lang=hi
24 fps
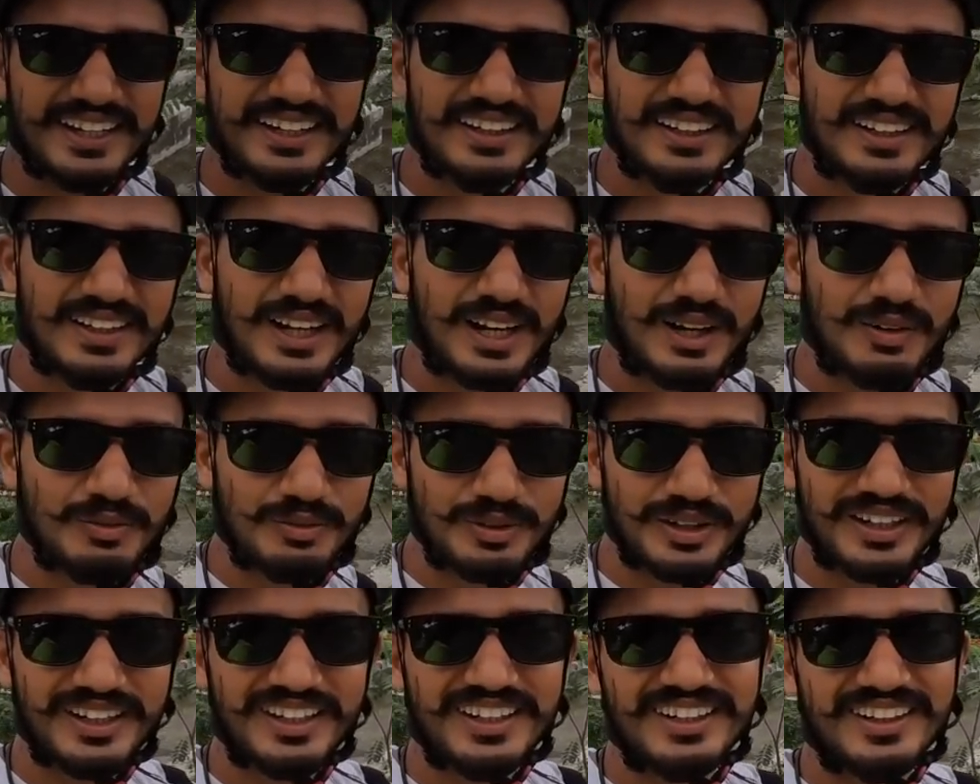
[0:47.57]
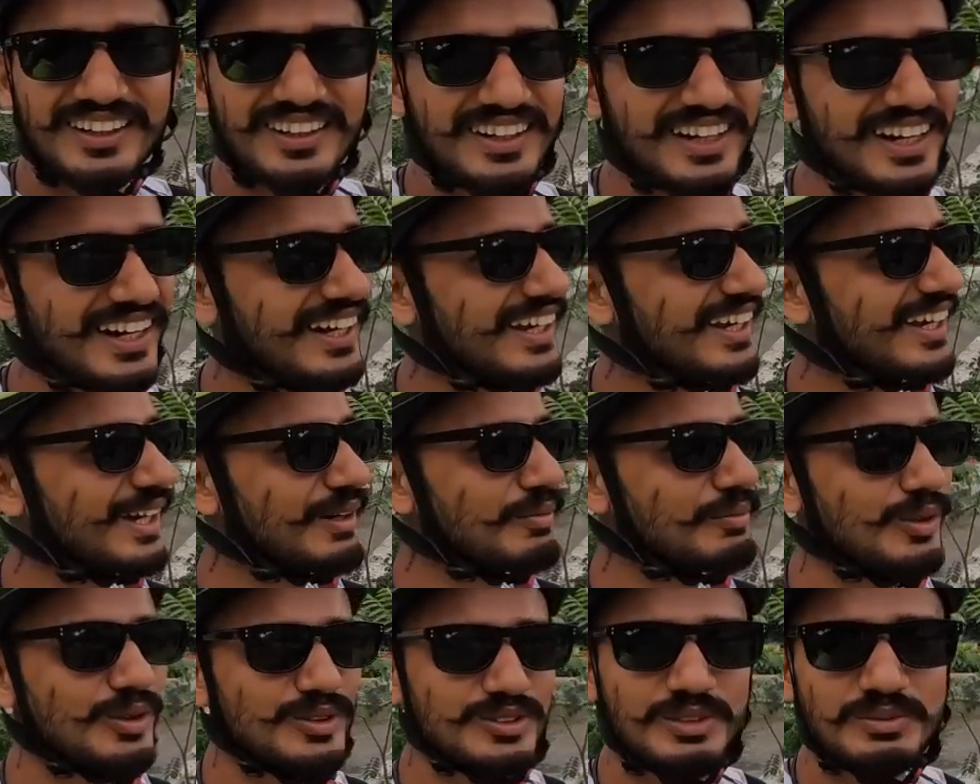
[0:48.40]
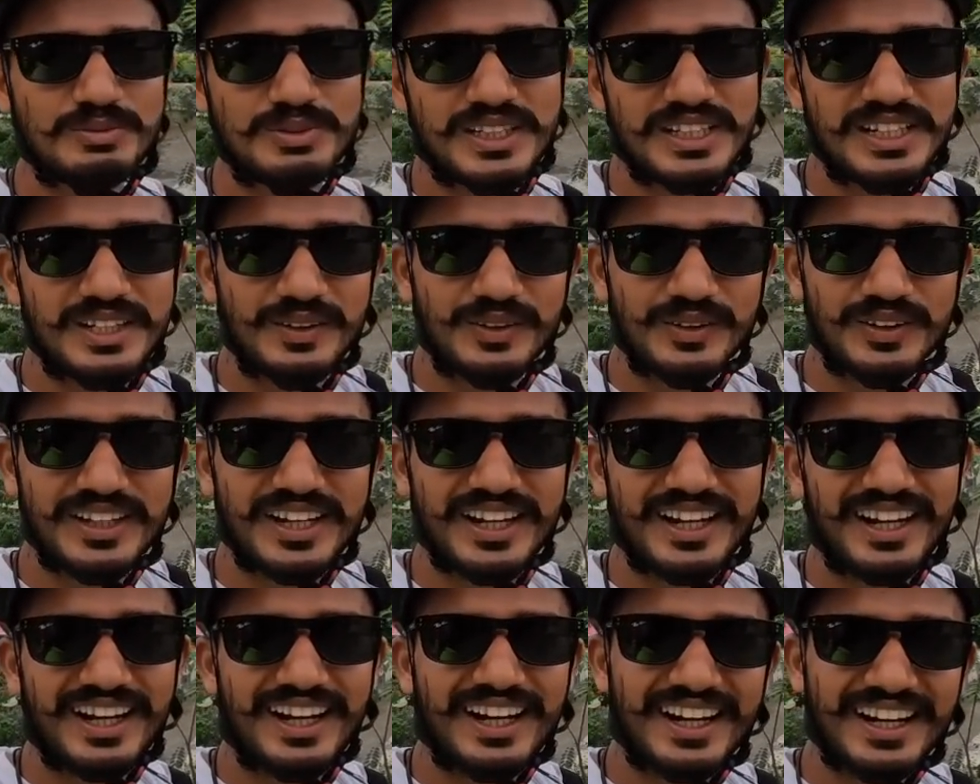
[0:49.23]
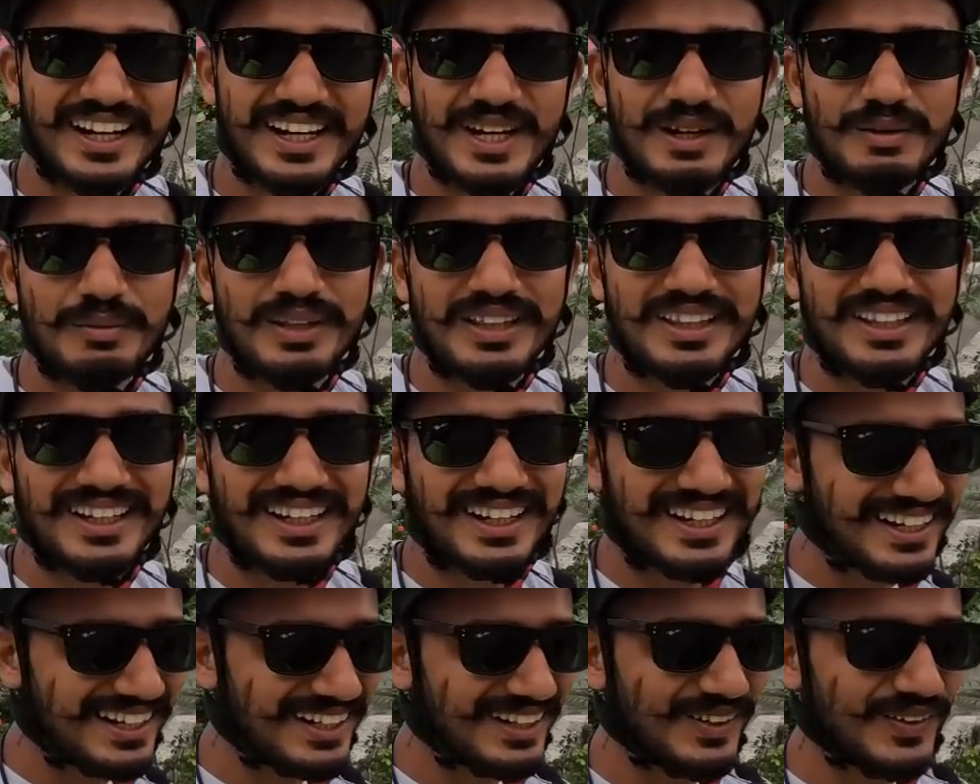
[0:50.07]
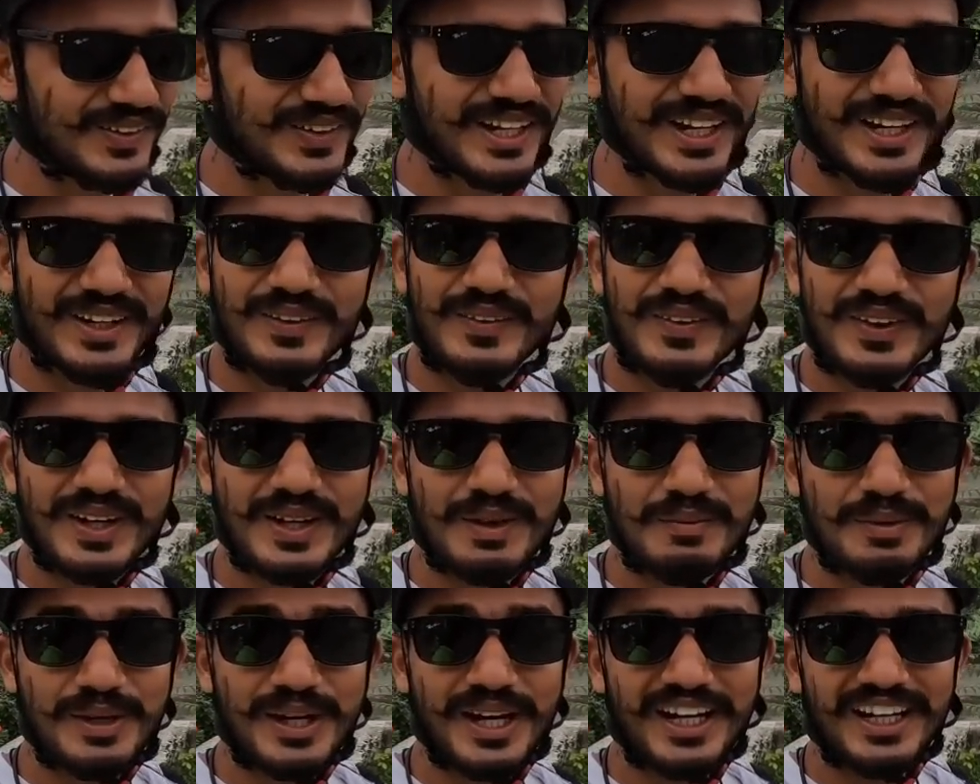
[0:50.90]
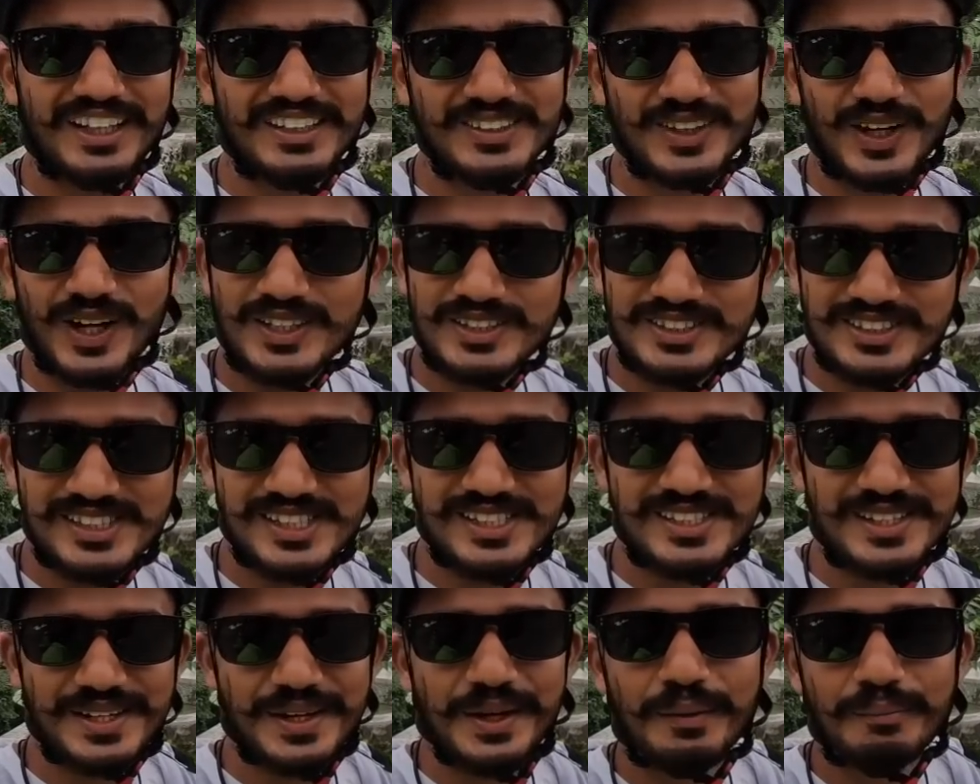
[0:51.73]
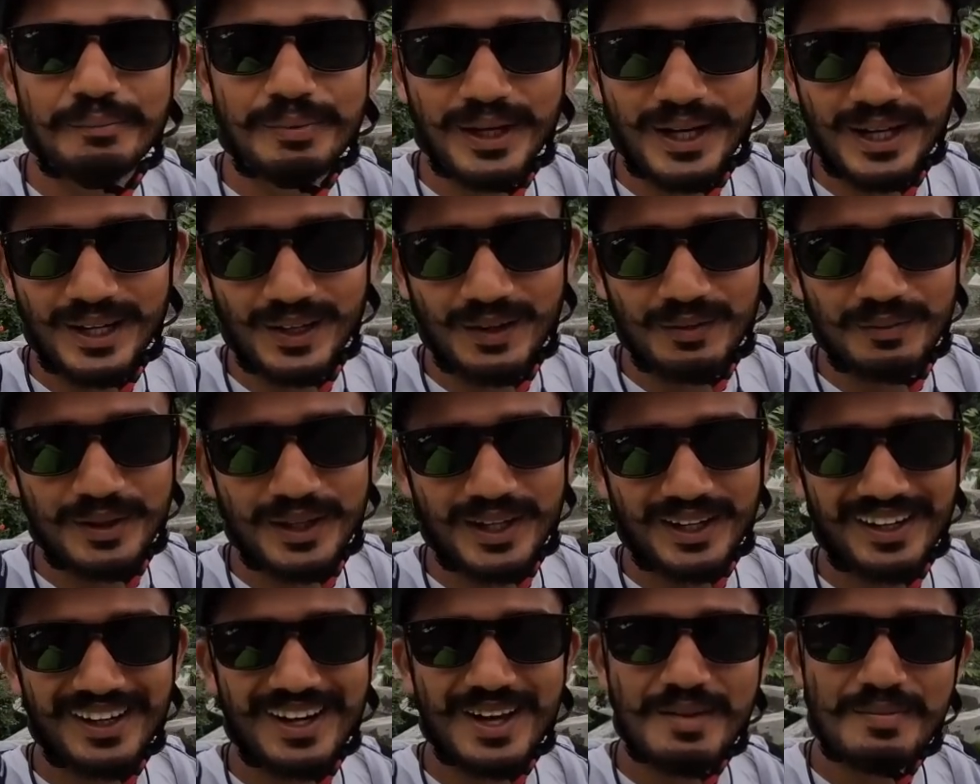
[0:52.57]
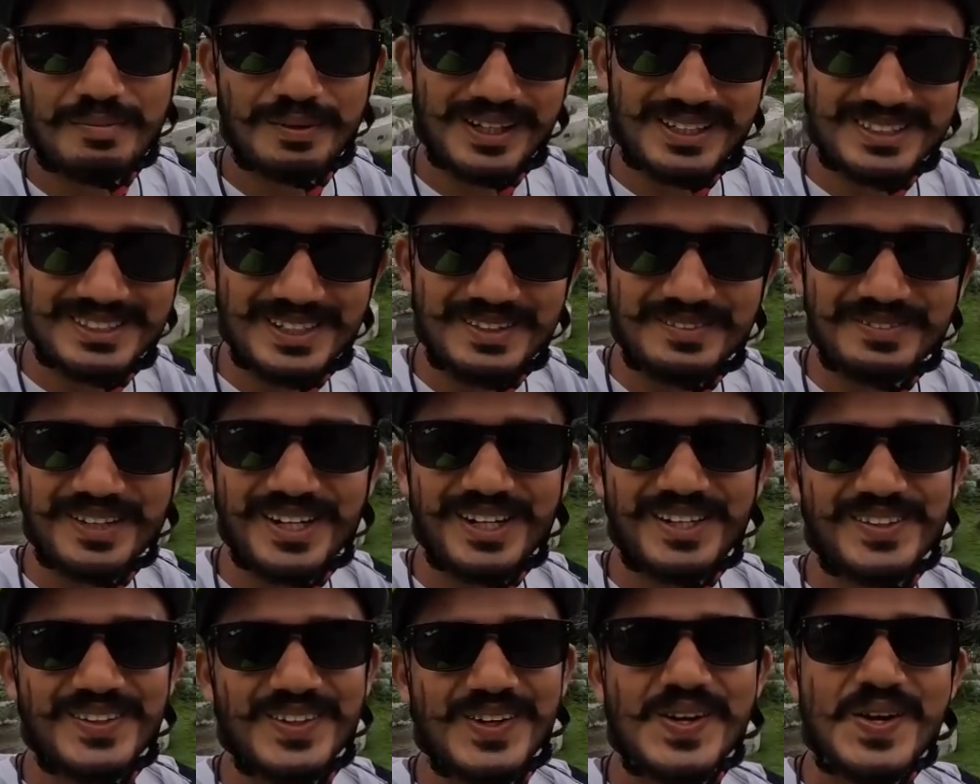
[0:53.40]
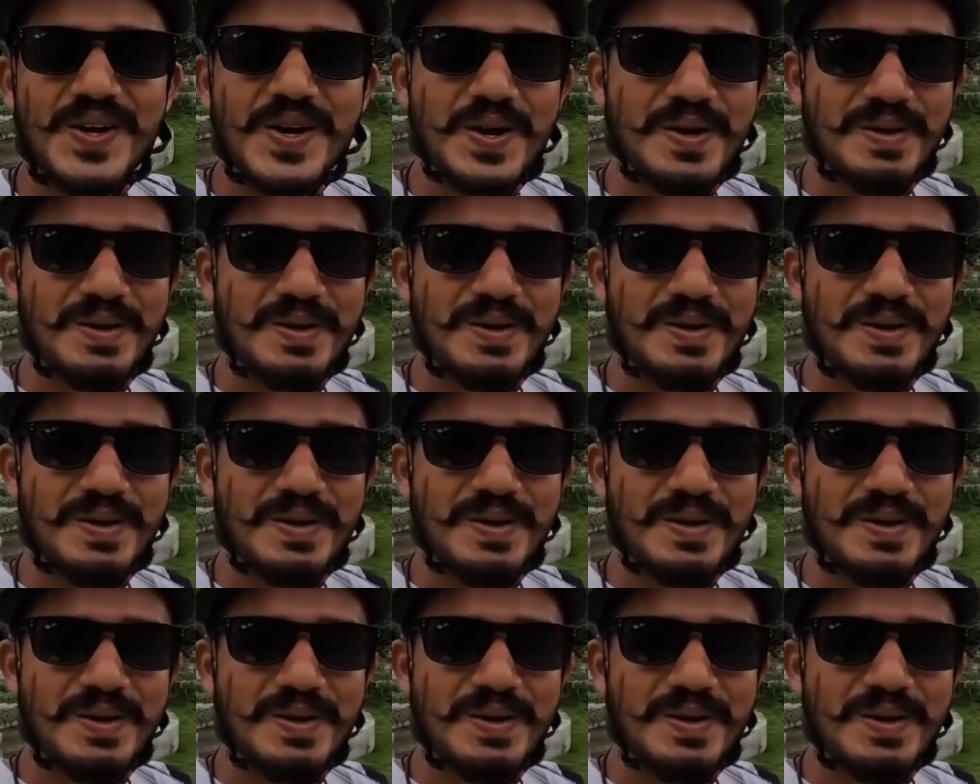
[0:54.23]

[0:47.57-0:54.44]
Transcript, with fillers: है हम वेट कर रहे हैं कि यार मौसम सही हो जाए आगे हमें तंगी ना हो जाए क्योंकि हमने आज अस्सी से नब्बे किलोमीटर ना अपना सफ़र है जो